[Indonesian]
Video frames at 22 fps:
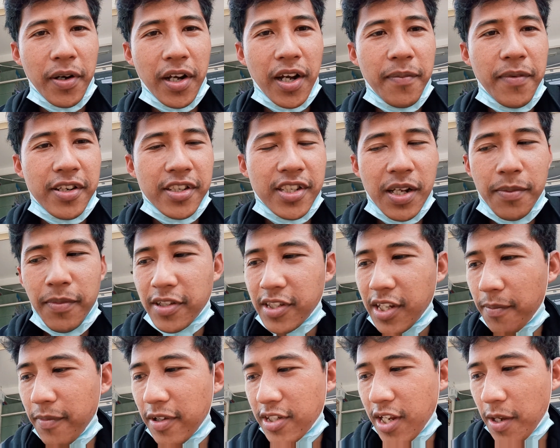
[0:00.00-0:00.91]
kabar
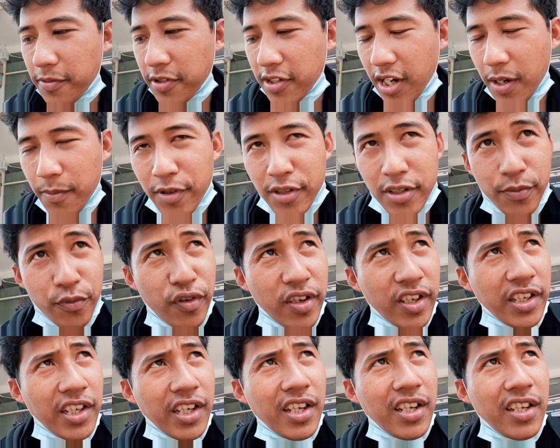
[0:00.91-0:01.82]
sahabat-sahabat subscriber
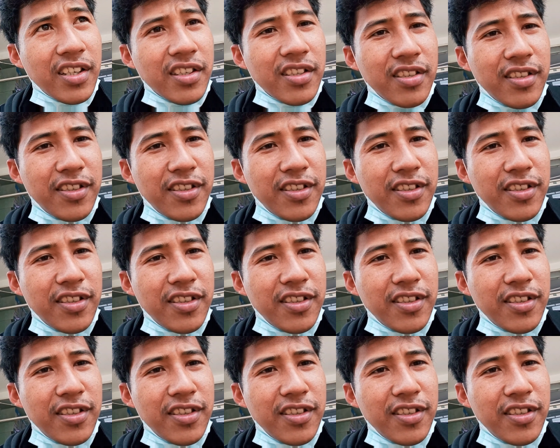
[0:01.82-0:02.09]
semuanya